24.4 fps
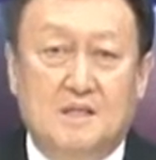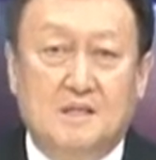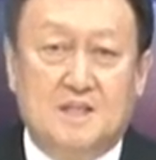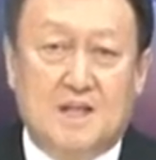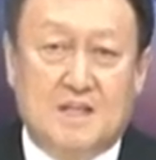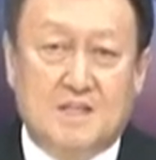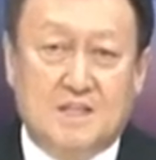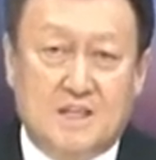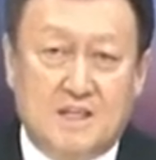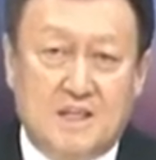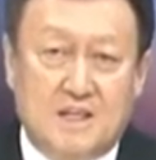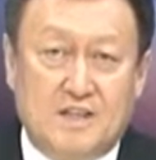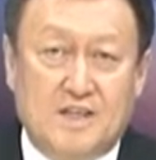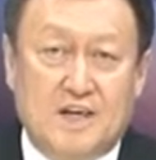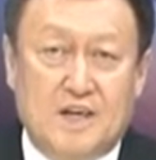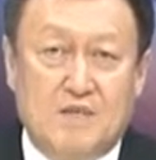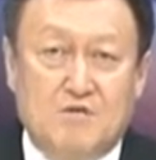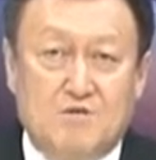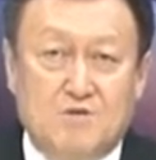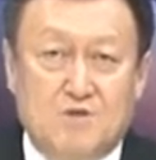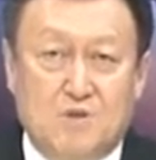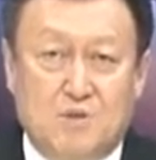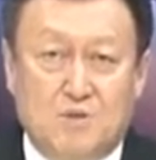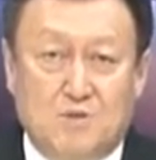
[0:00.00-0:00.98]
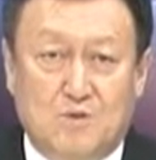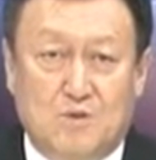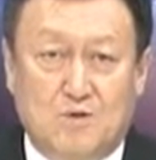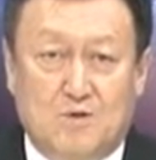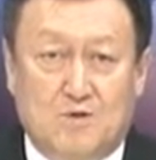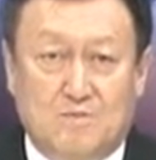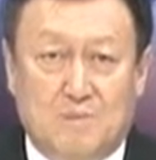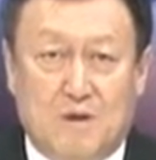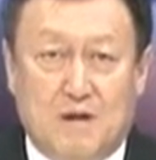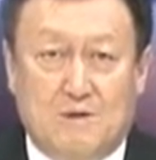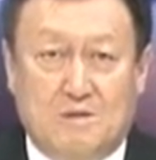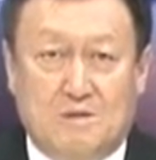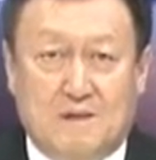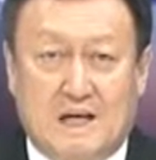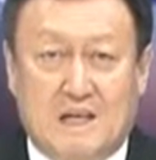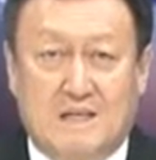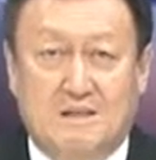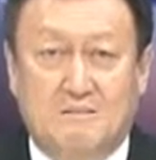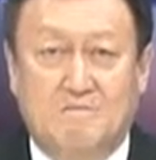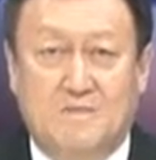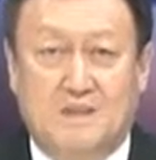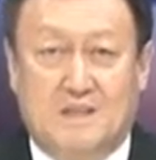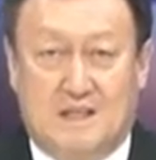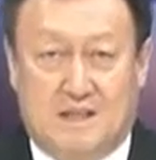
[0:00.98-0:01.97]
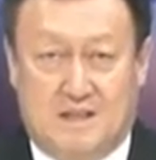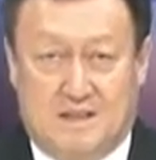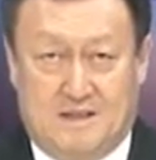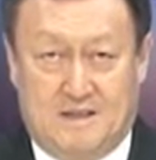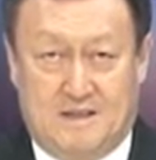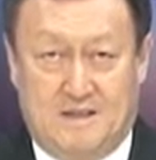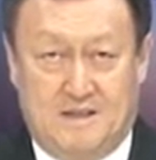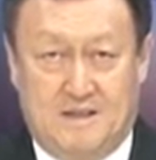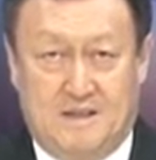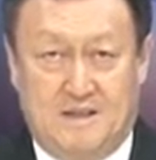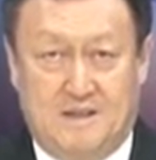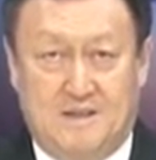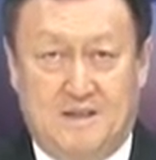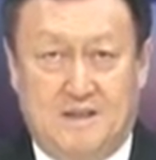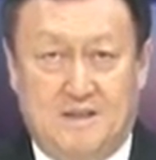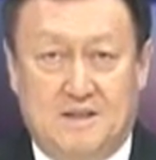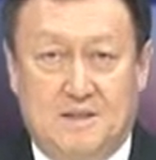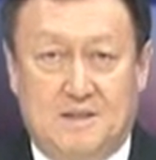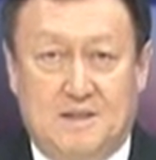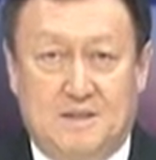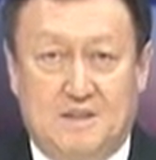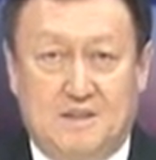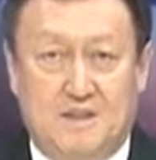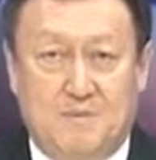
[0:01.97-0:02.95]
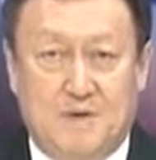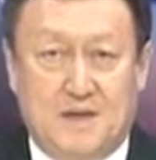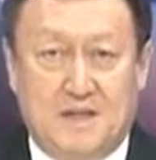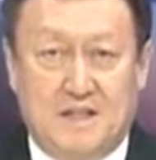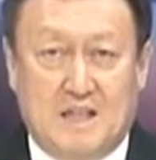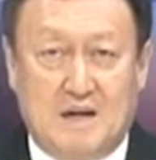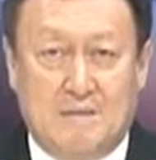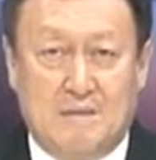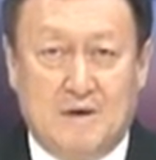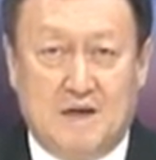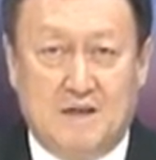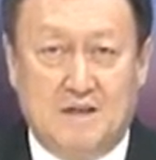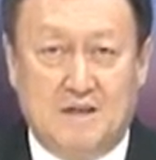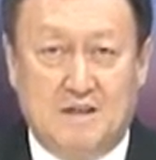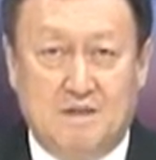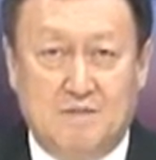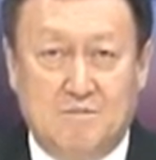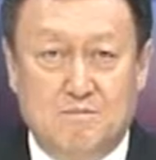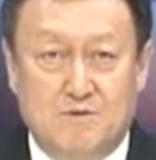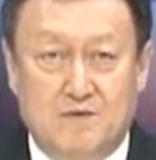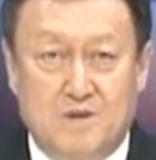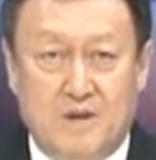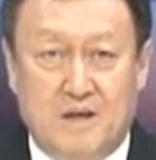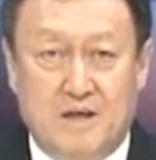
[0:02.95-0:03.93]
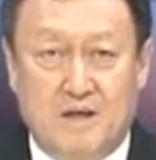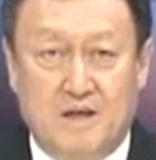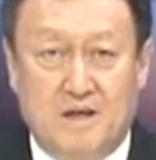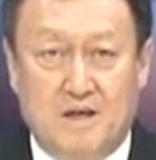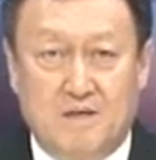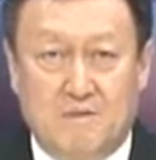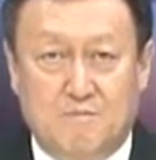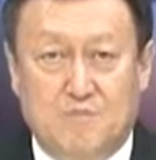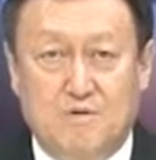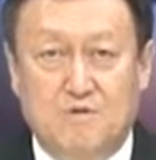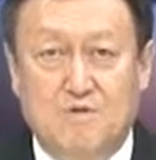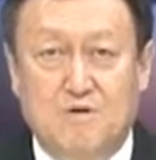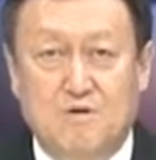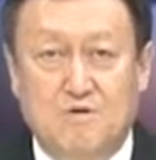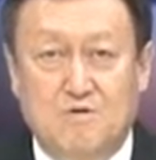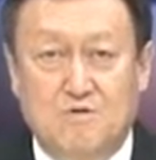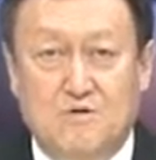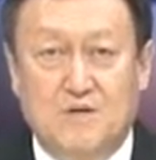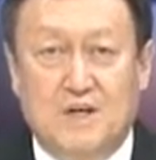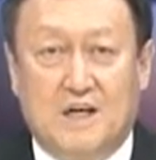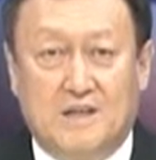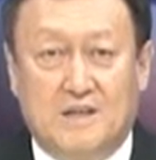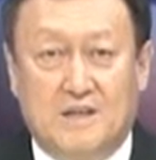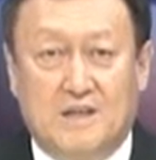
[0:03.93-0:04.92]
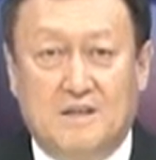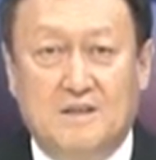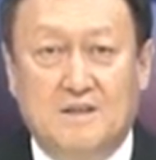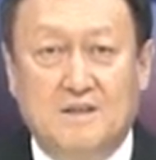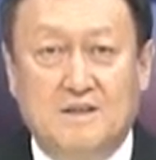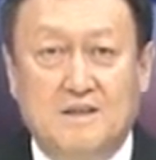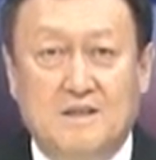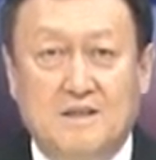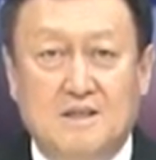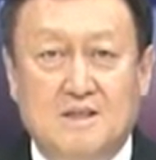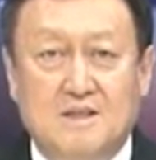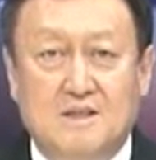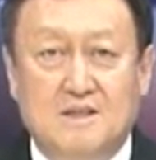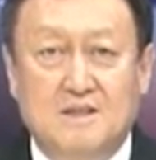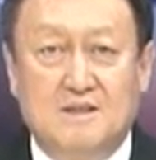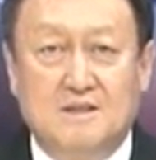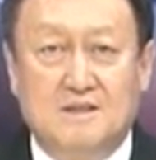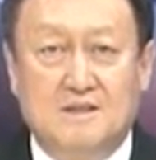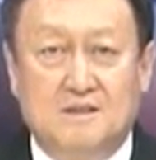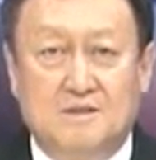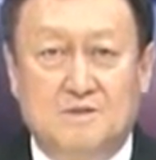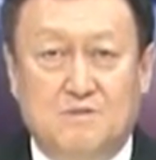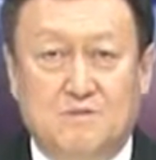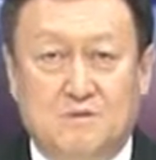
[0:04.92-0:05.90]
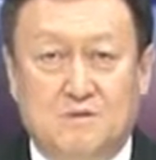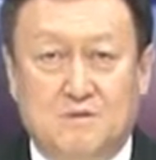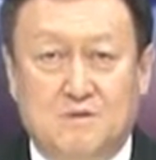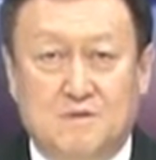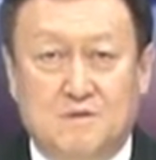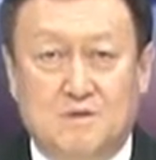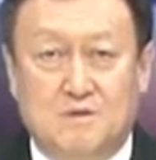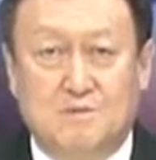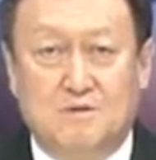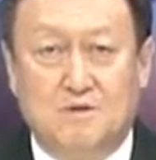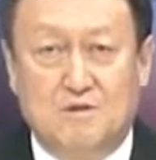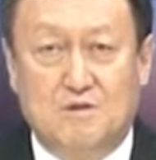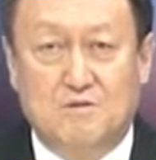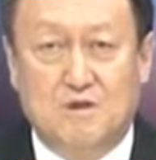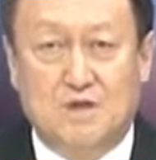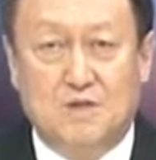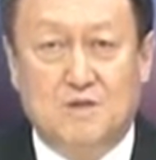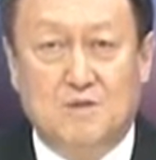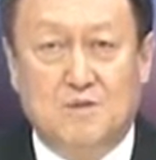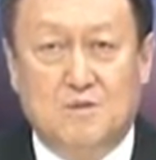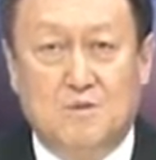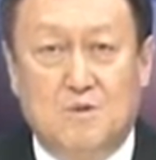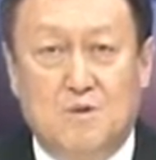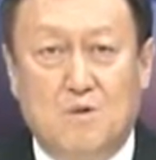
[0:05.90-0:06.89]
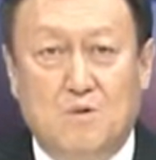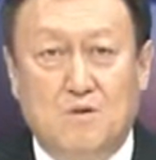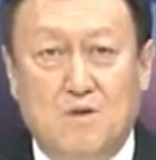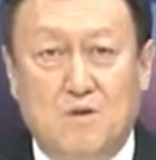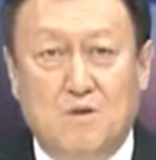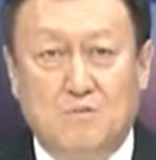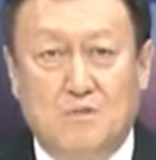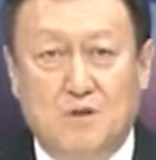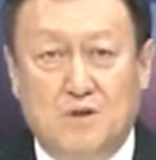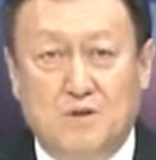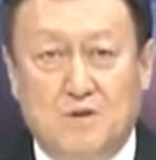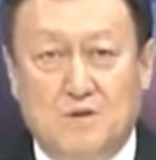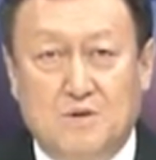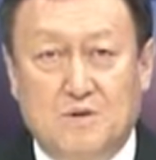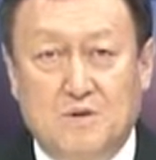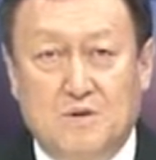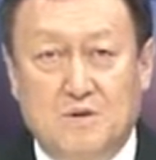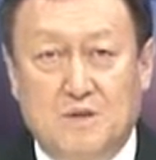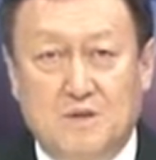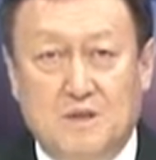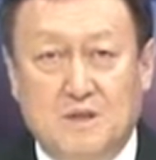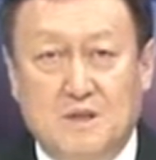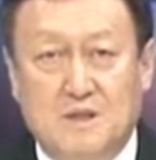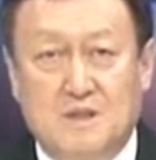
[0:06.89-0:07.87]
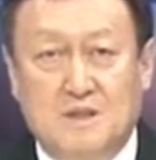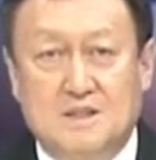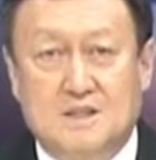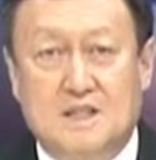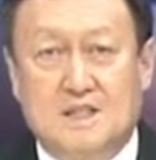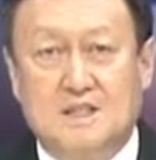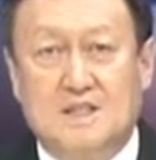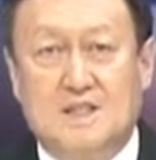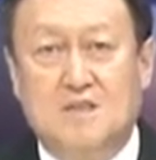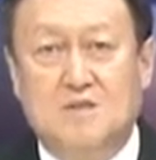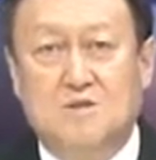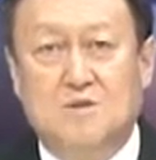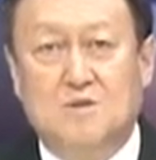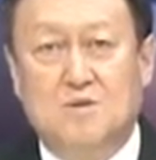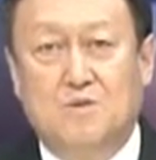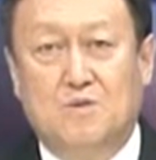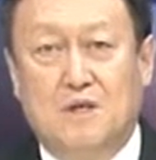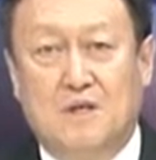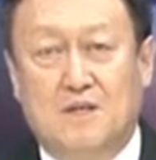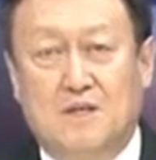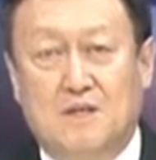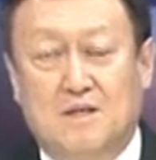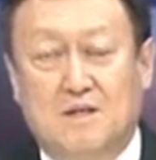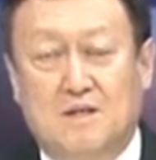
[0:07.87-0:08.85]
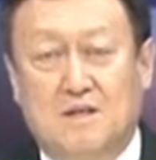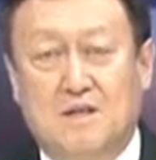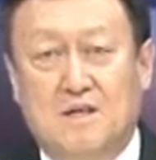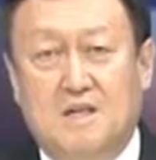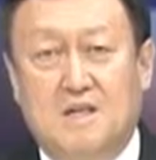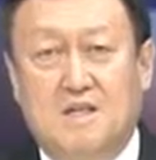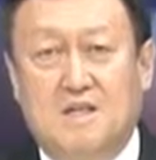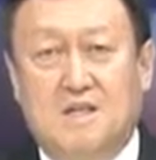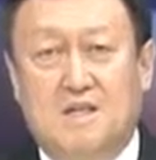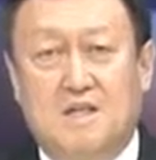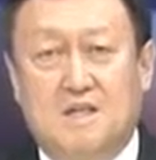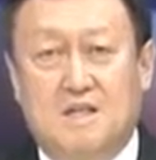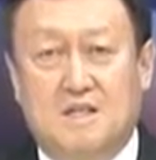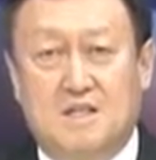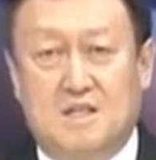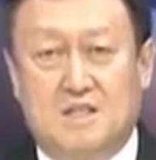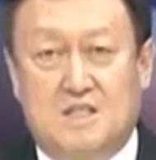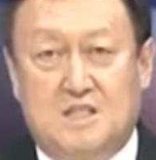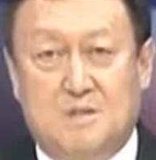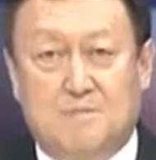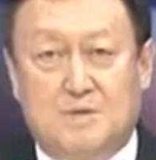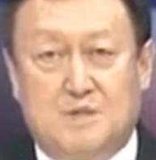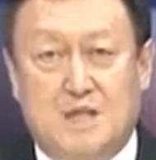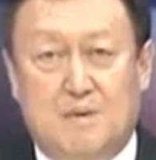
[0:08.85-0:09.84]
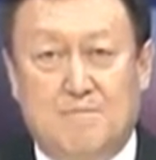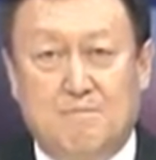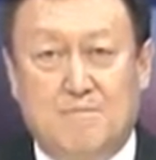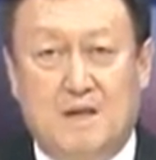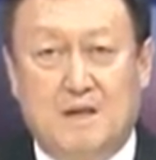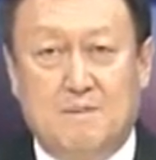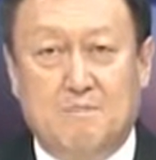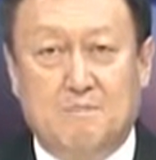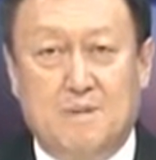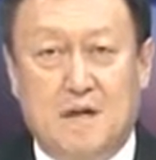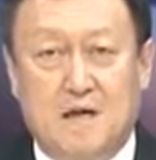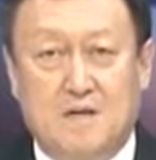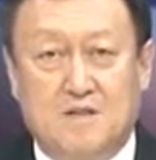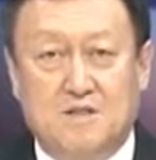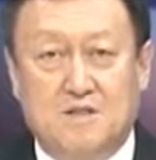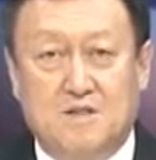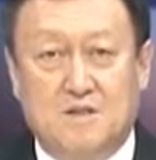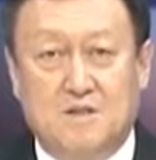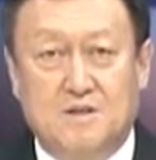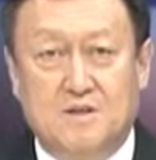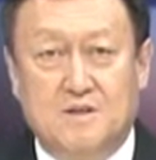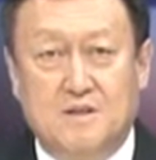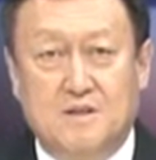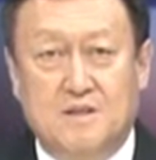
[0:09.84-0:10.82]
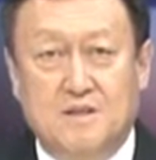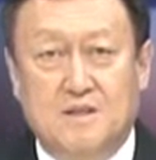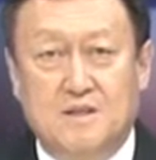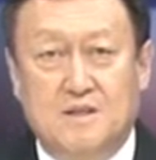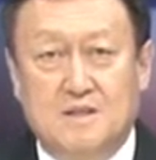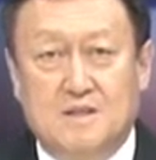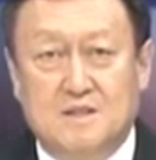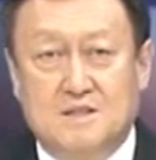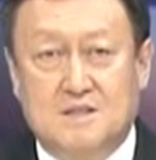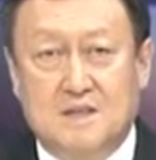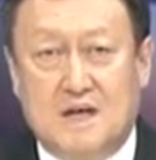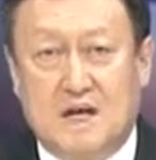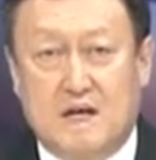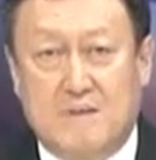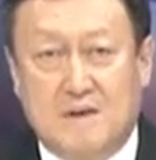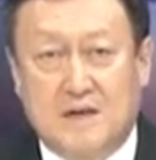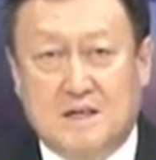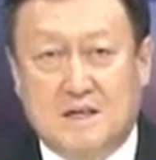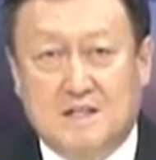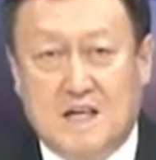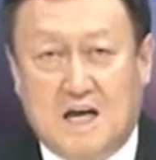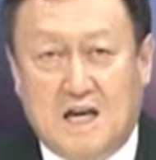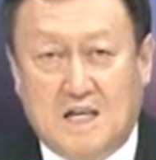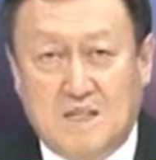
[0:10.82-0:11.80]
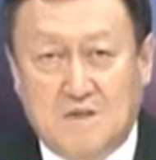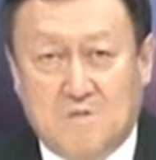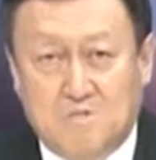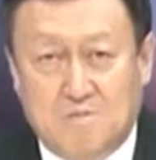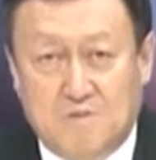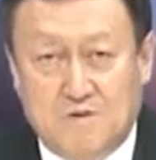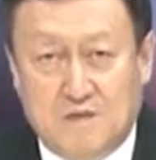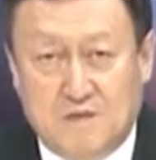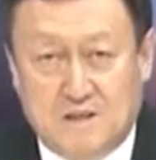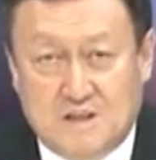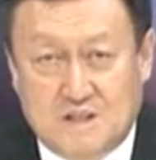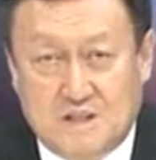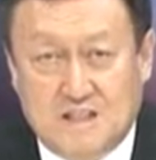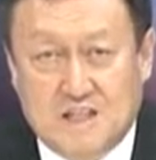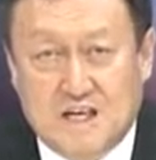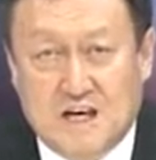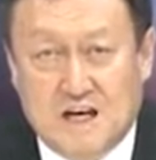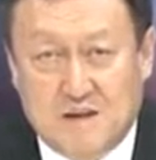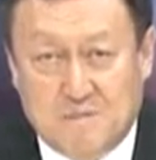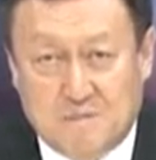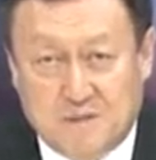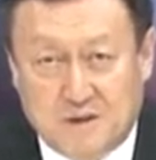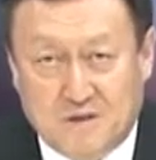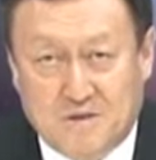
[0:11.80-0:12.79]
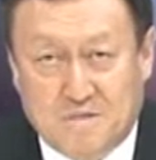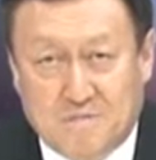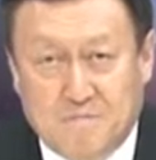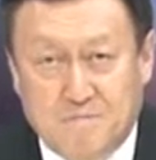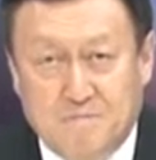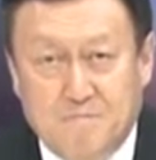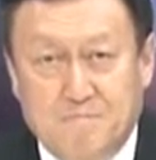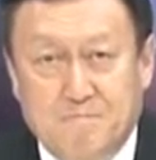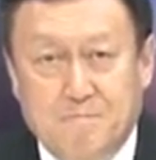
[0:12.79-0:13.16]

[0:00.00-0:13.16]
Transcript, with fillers: 재산에 대한 규정도 매우 다릅니다. 집에 남아있는 분의 분을 위한 그, 그분을 위해서 공동명의로 자산 총액이 23만 8,440불 이하이면